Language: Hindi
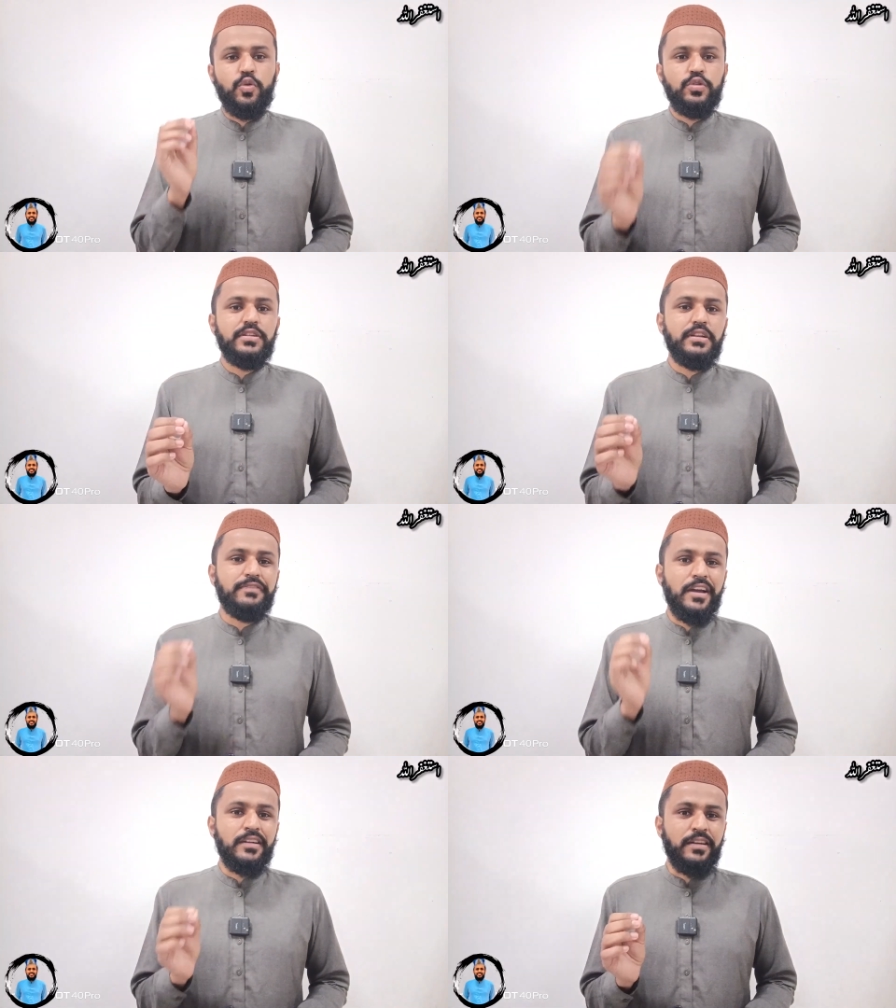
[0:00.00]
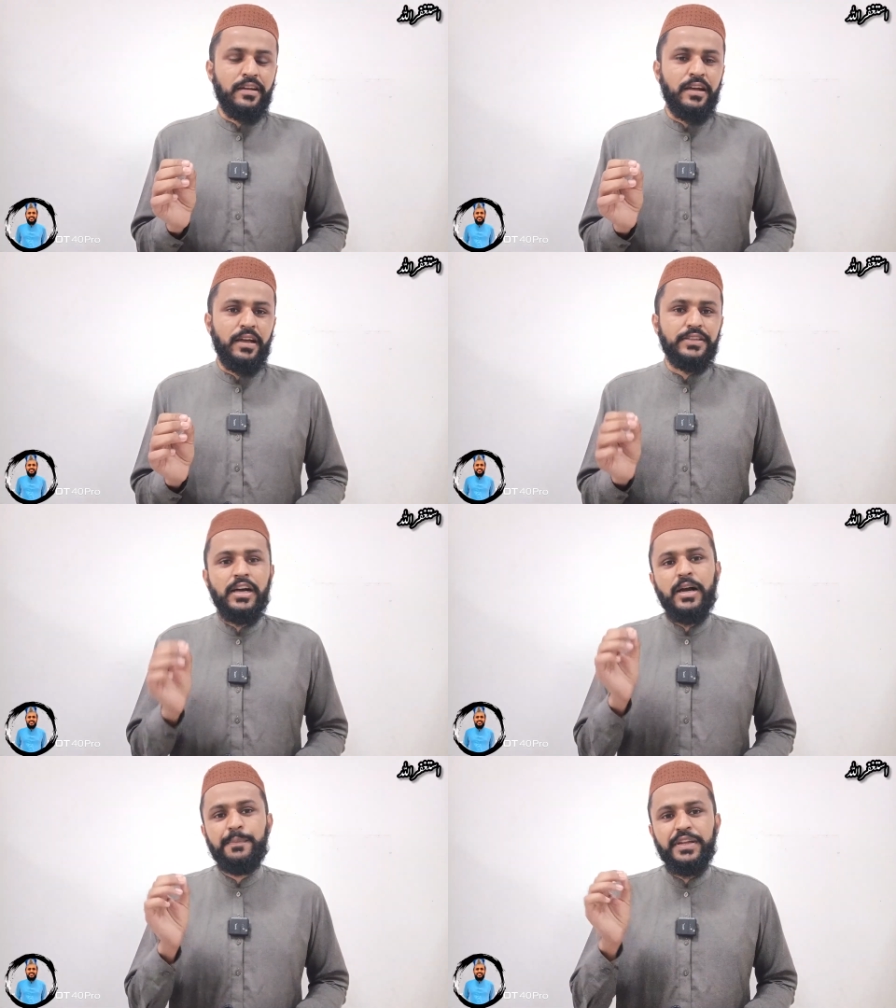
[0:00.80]
खुद डिफाइन करना है
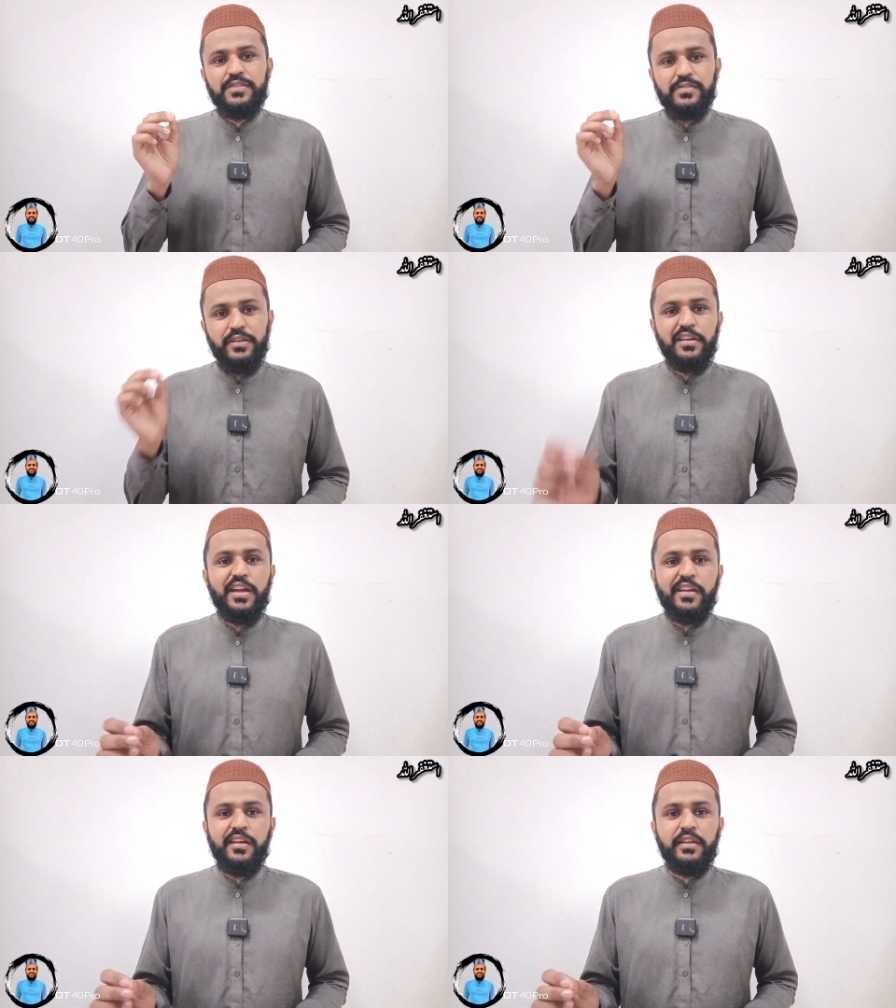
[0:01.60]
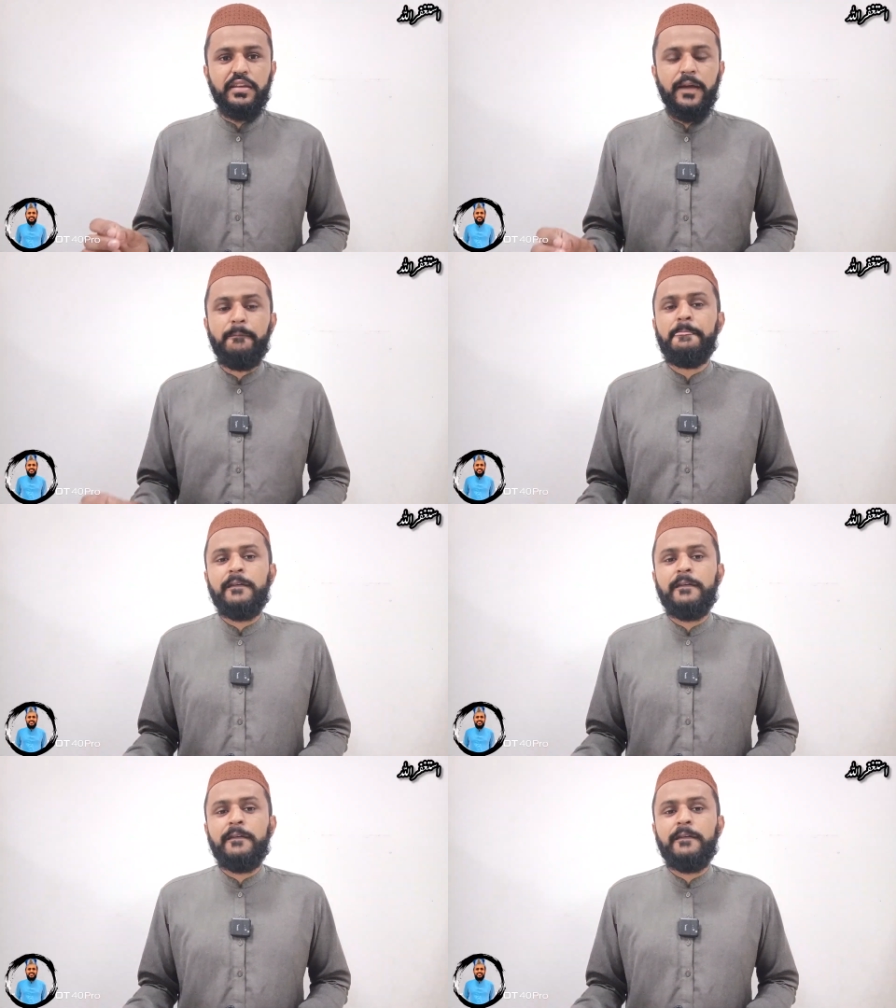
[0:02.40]
यहां पर एक स्किल्ड कैटेगरी है